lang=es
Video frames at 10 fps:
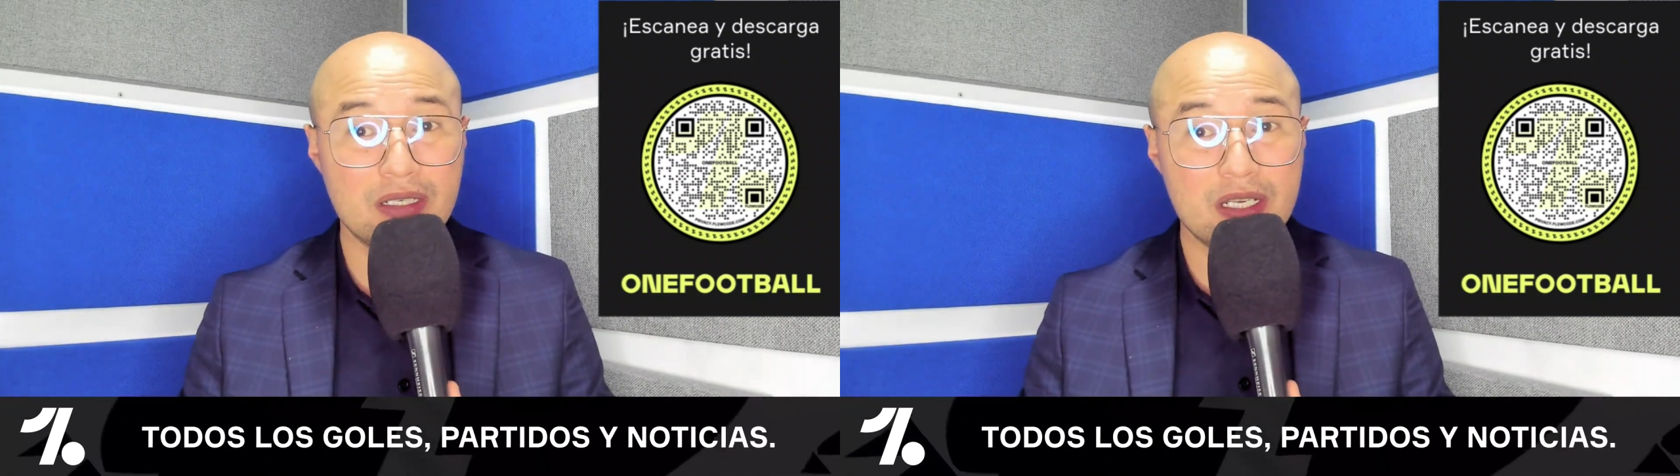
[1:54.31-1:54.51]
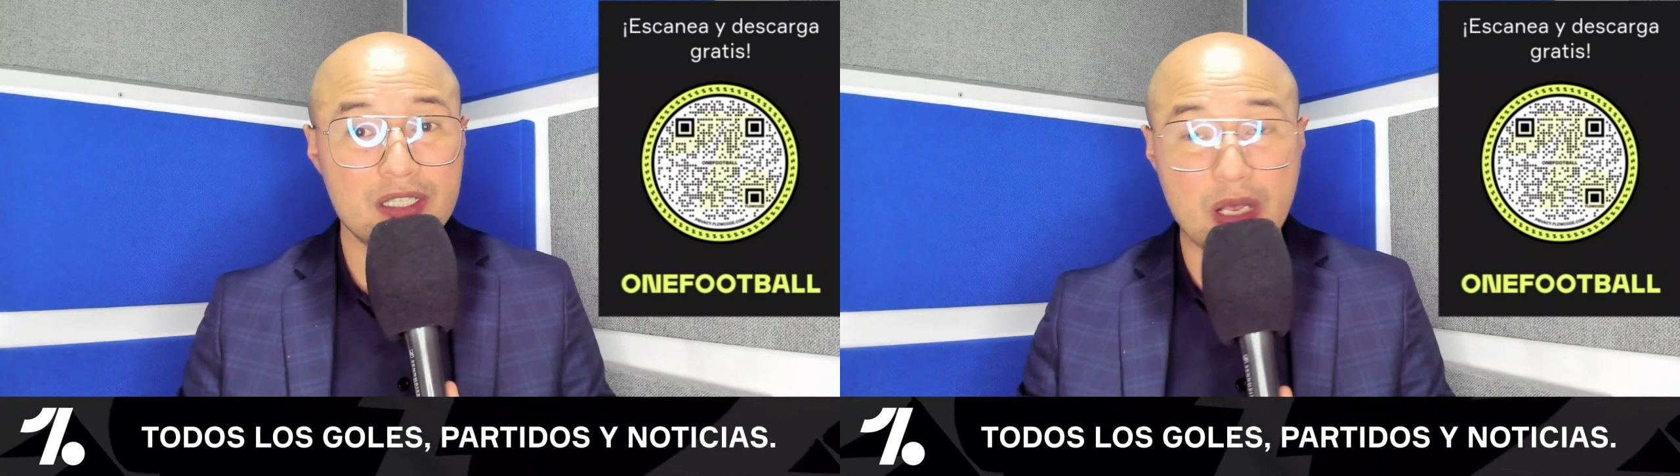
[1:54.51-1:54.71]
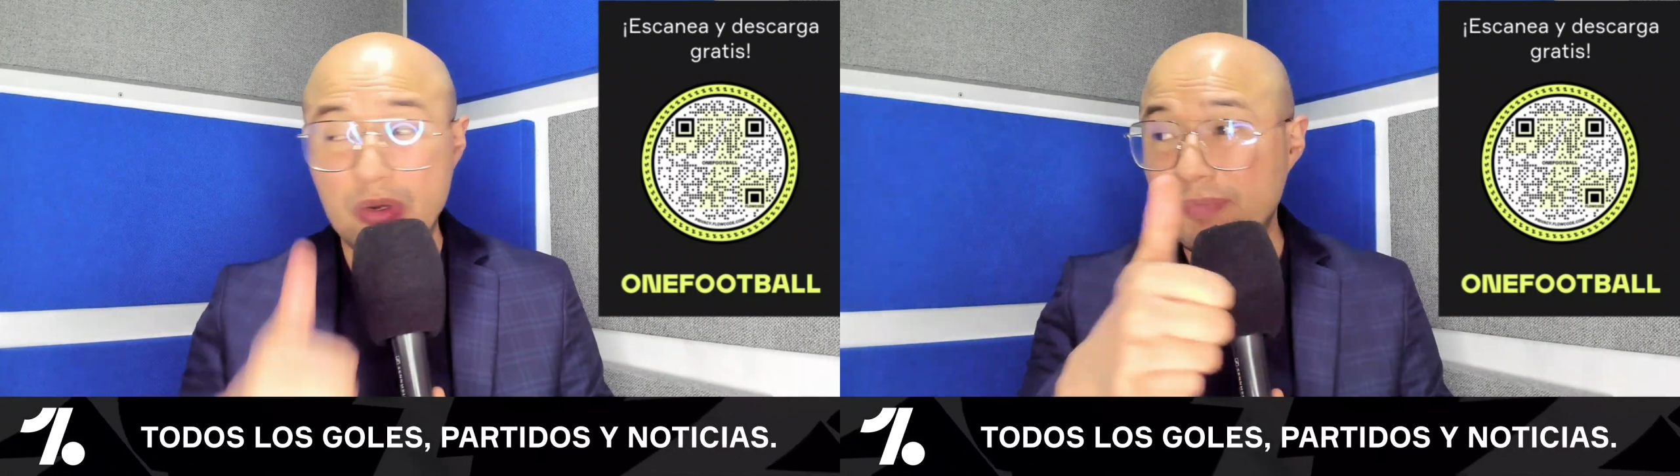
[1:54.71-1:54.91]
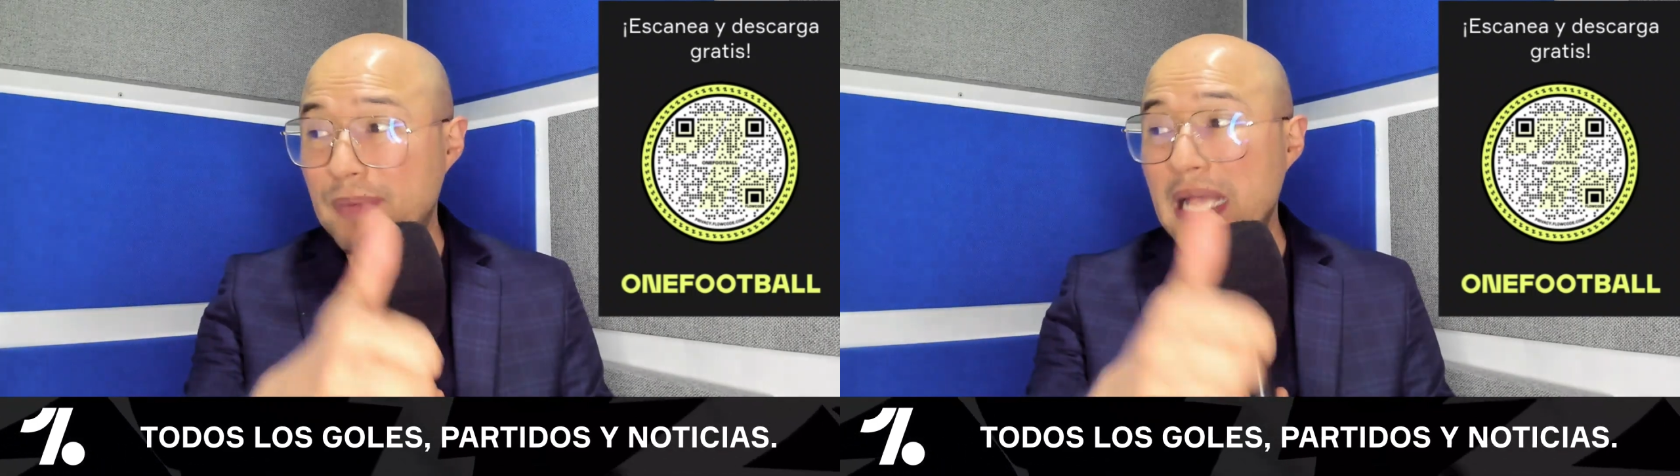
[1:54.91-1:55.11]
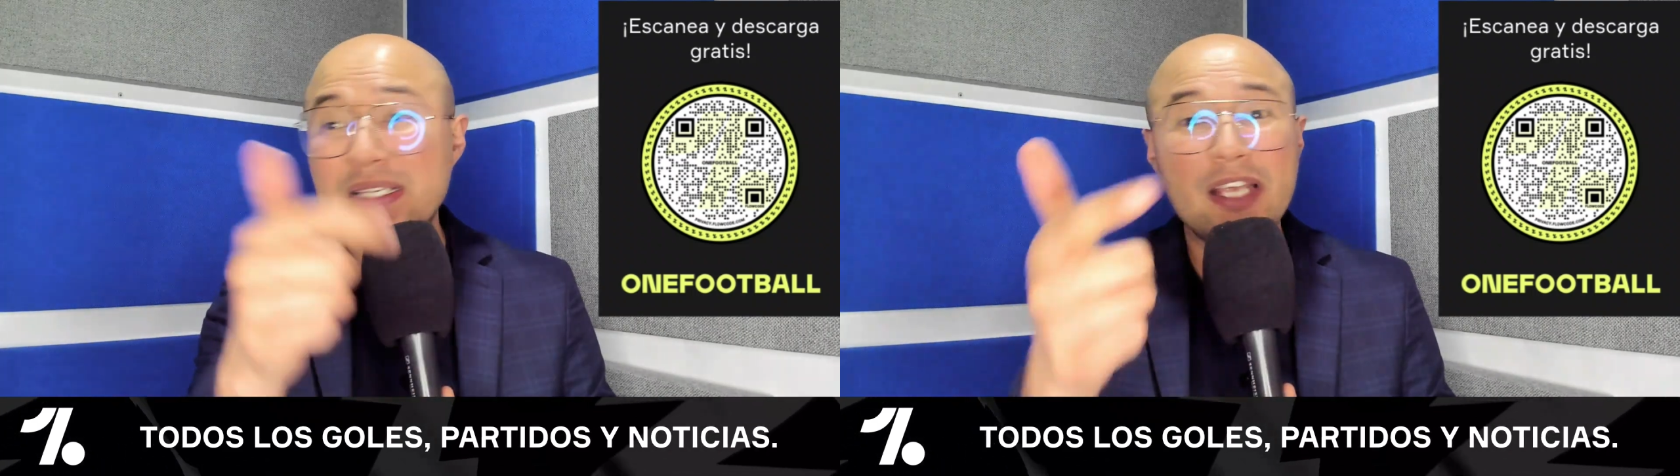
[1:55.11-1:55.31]
Cero
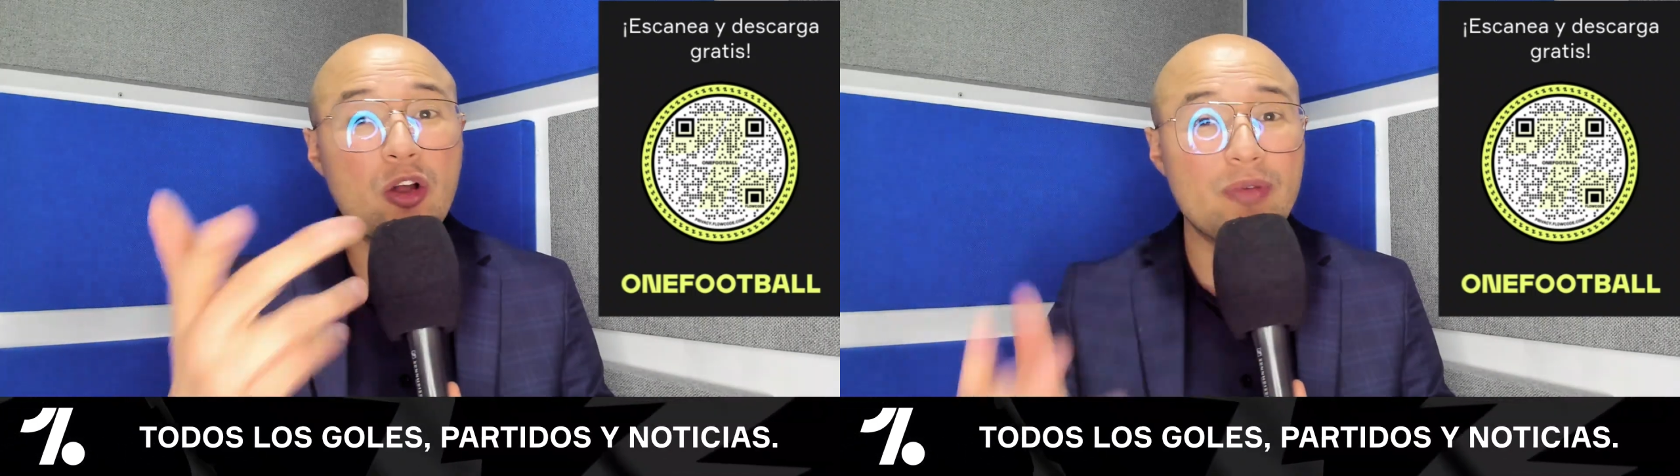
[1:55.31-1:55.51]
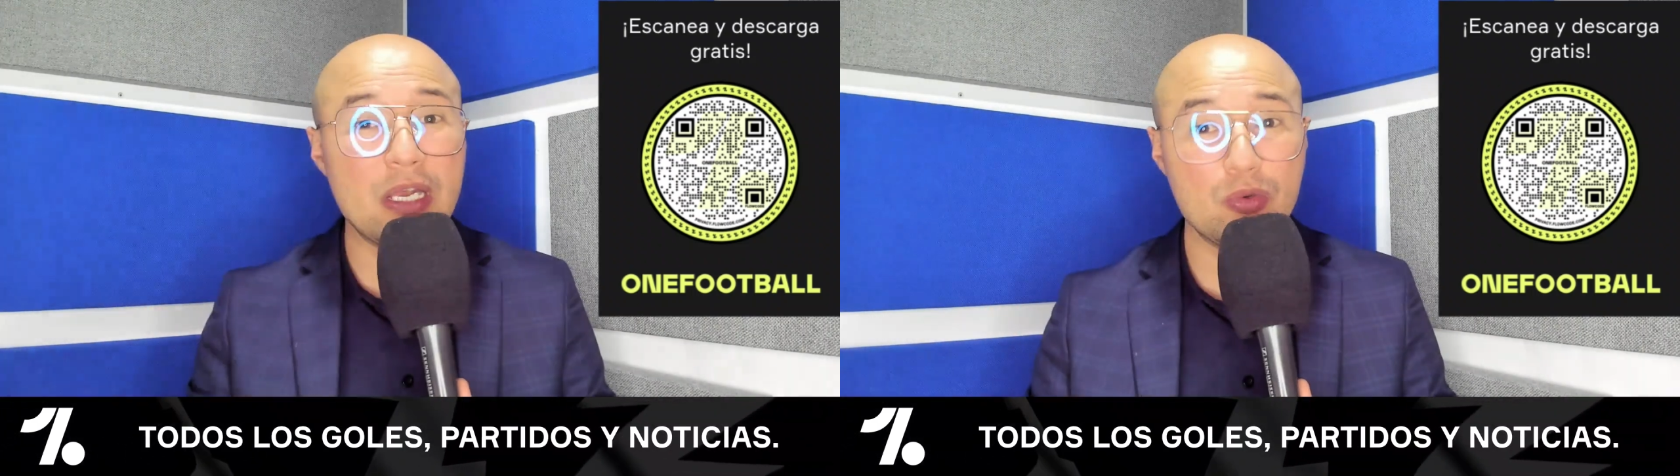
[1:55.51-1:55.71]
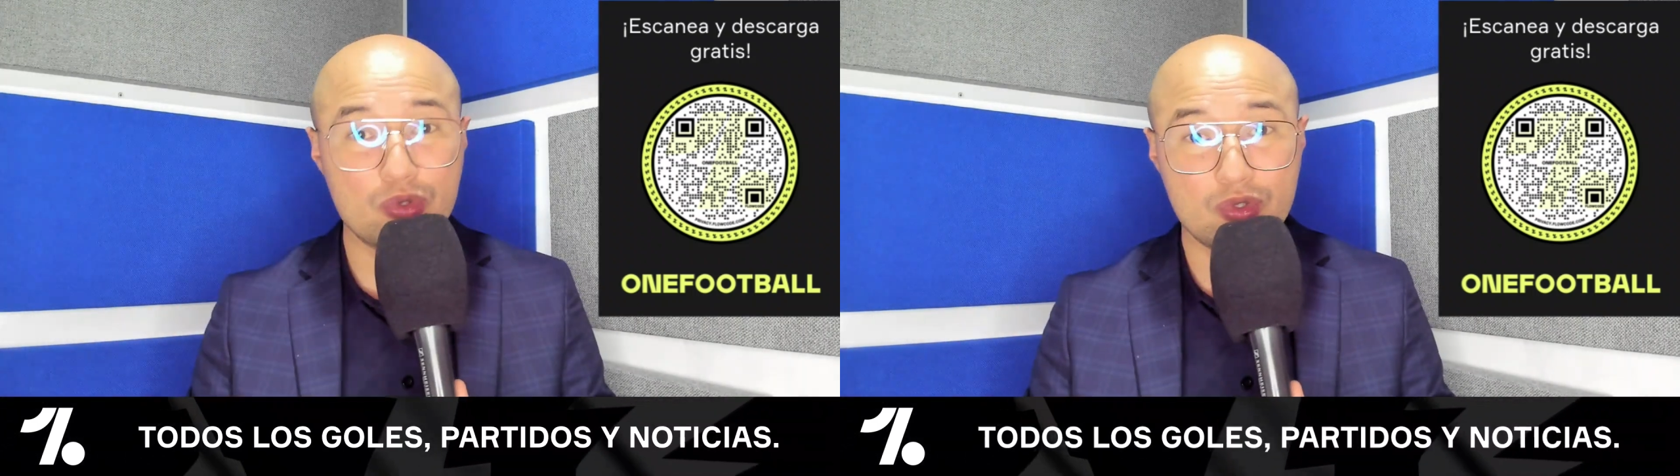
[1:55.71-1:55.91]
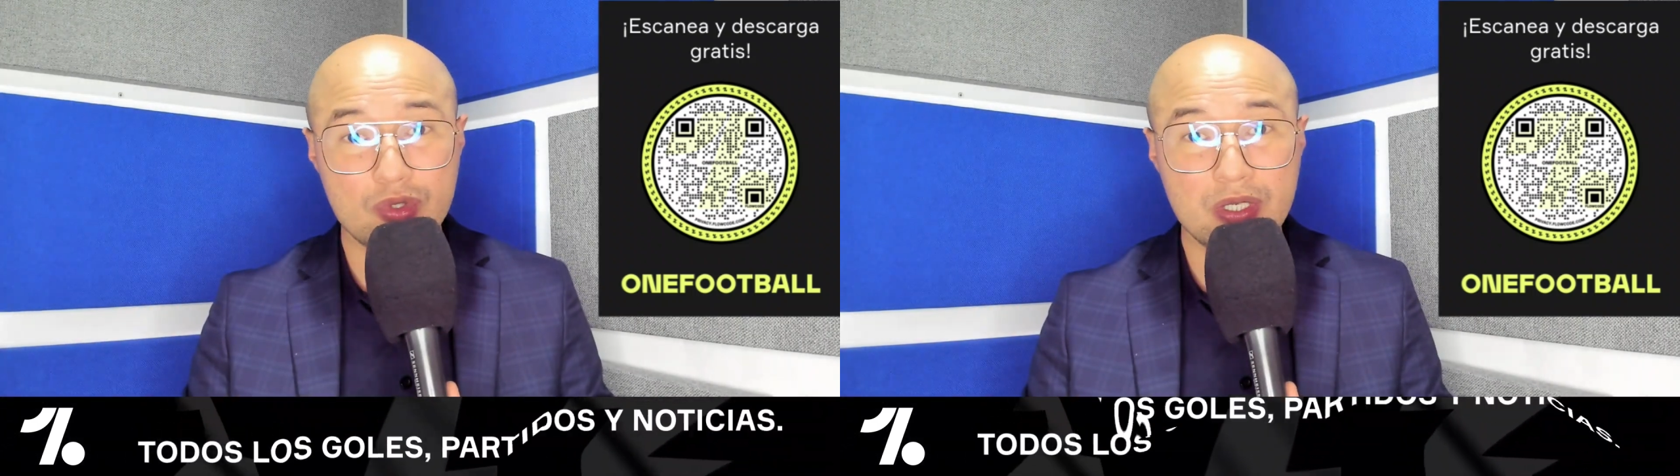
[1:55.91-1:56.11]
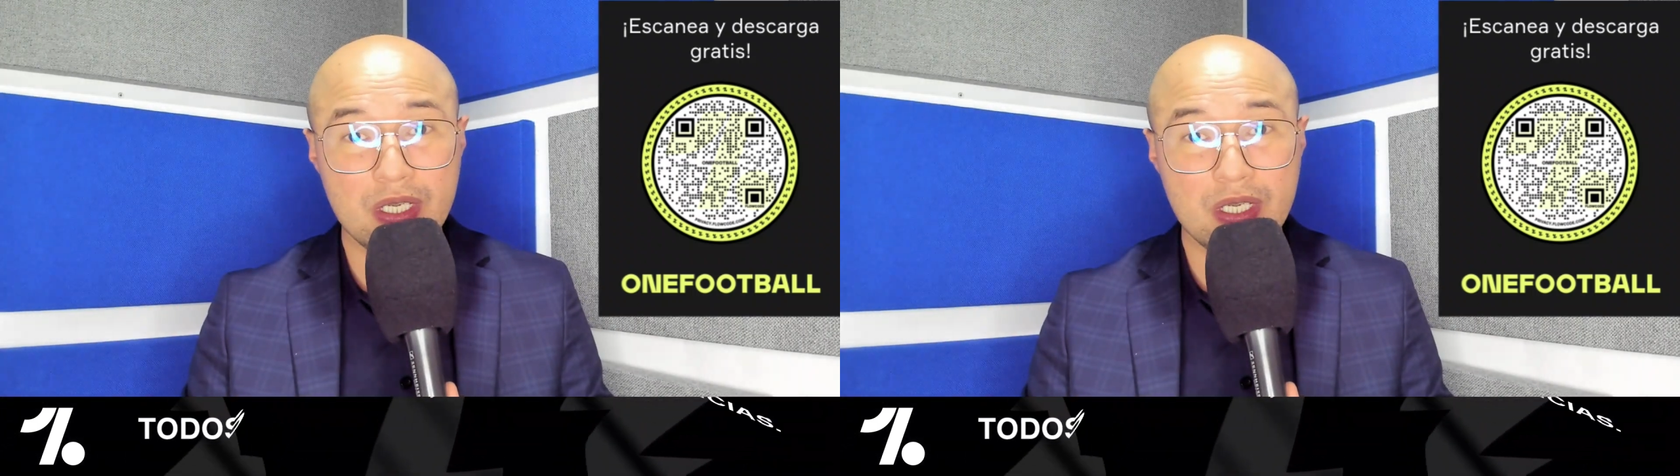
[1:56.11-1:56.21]
spam, cero virus